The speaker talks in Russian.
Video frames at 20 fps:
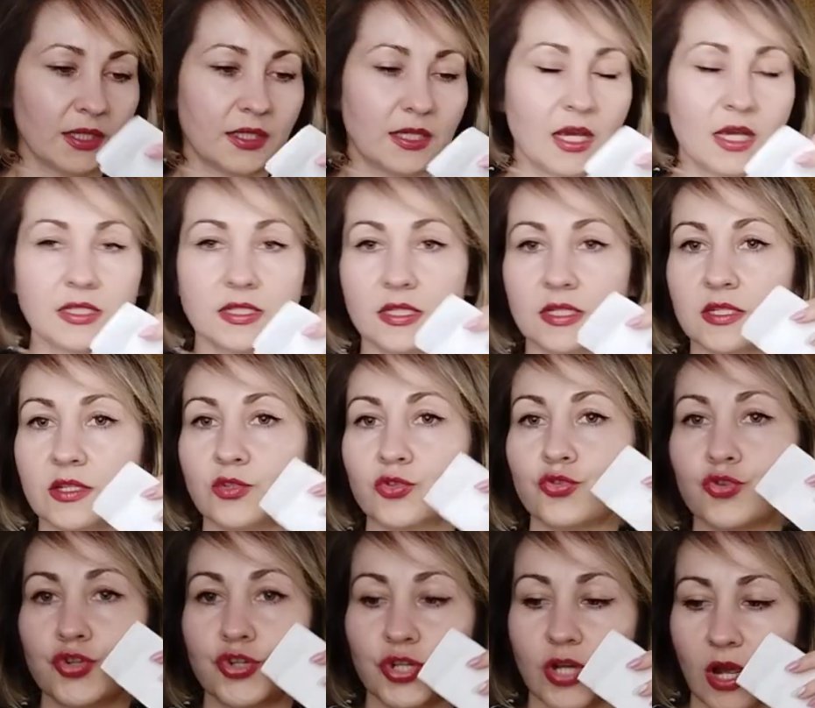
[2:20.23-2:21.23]
Я здесь
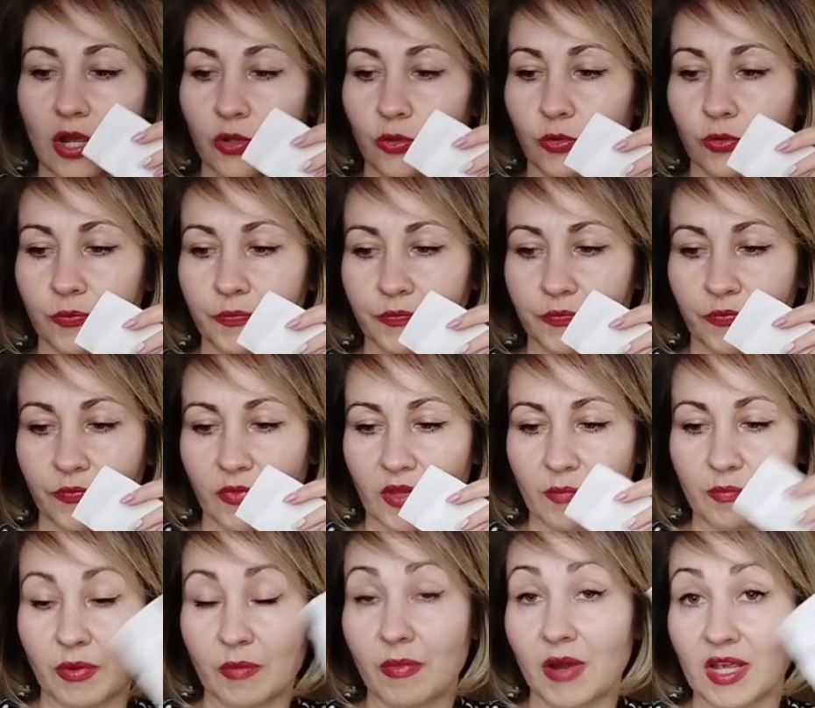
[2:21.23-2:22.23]
ощущаю,
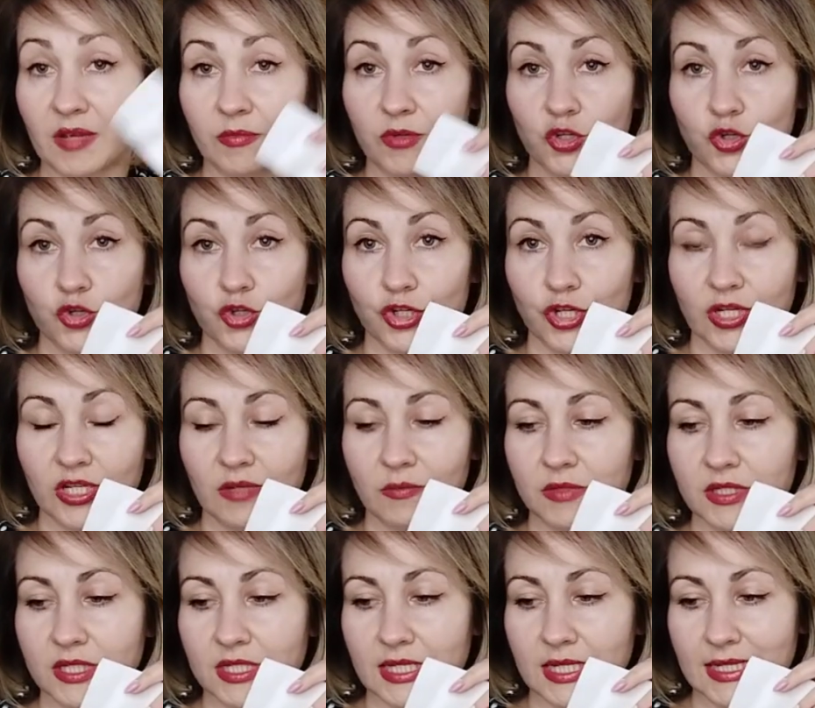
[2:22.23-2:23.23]
по моим
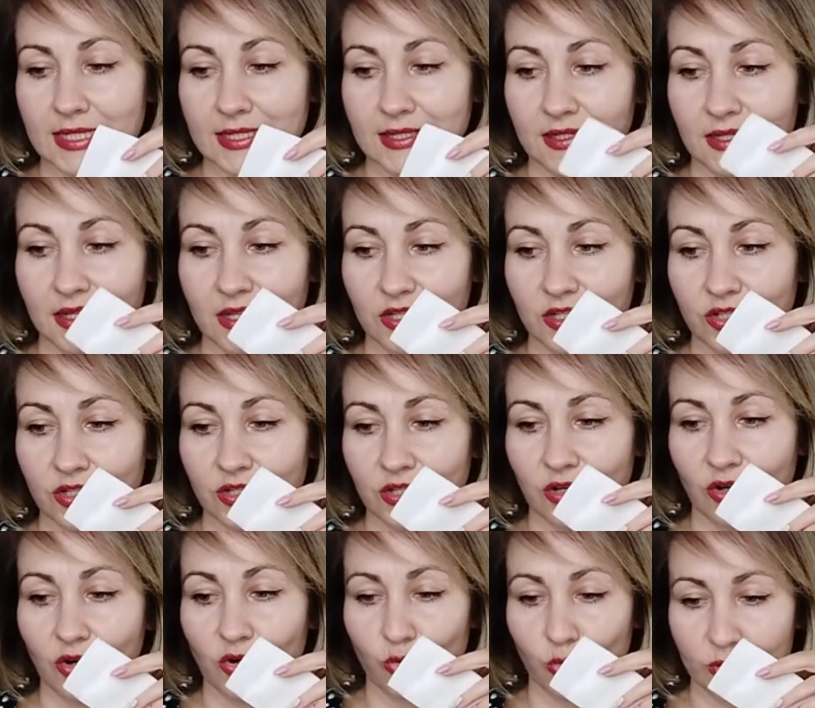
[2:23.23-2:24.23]
ощущениям, здесь есть
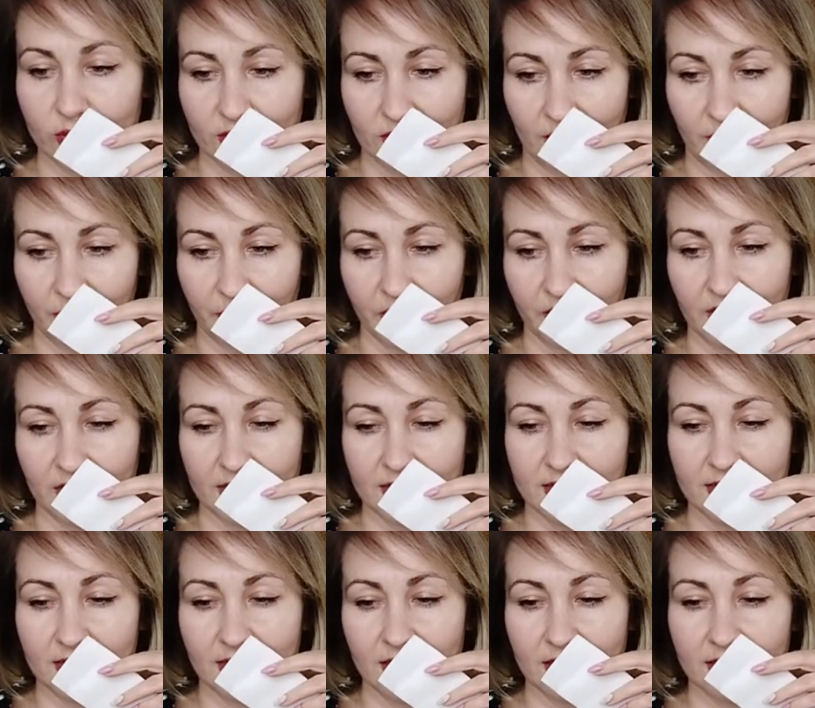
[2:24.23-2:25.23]
роза, и
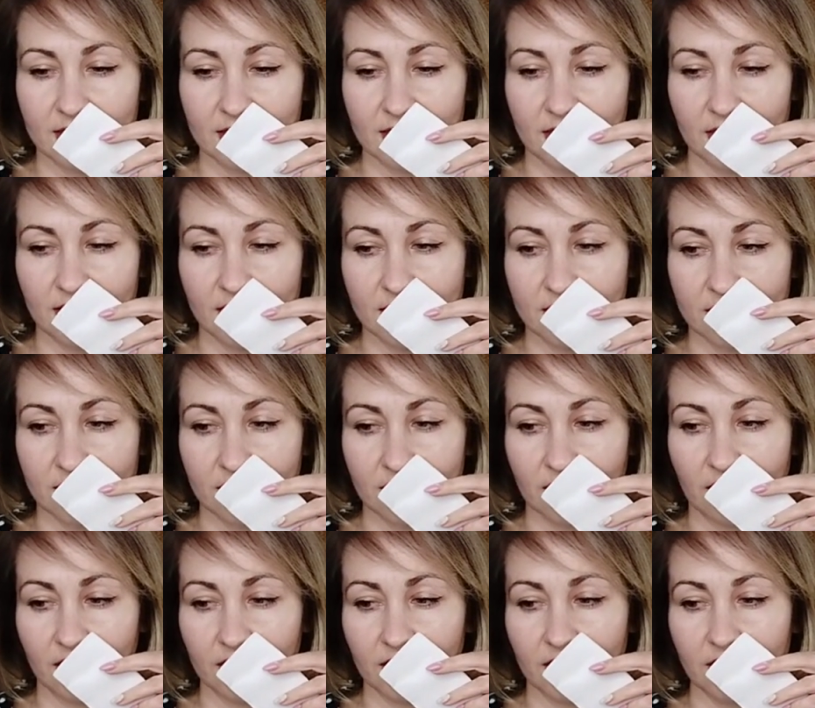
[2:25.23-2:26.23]
здесь есть
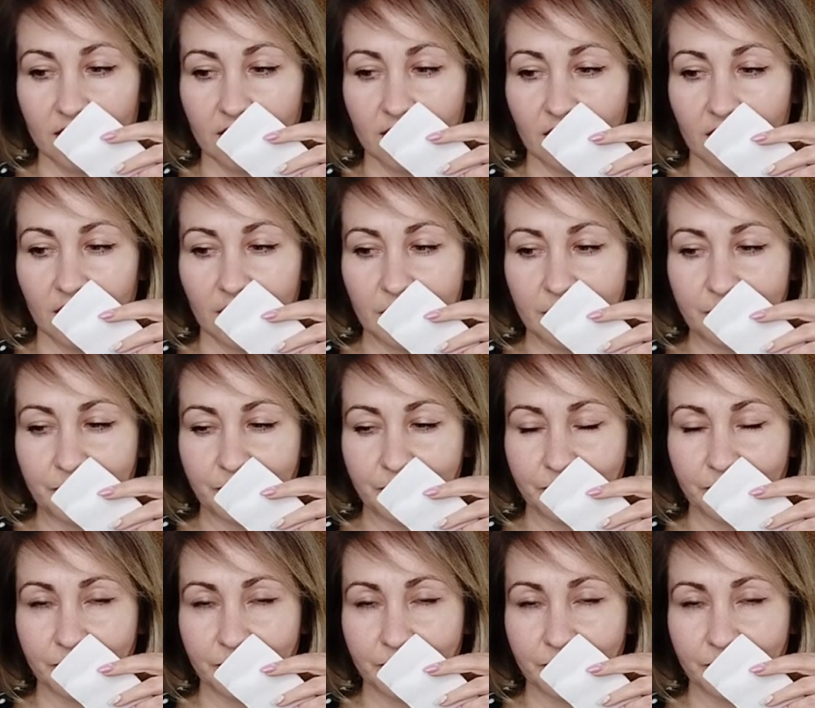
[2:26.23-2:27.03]
какие-то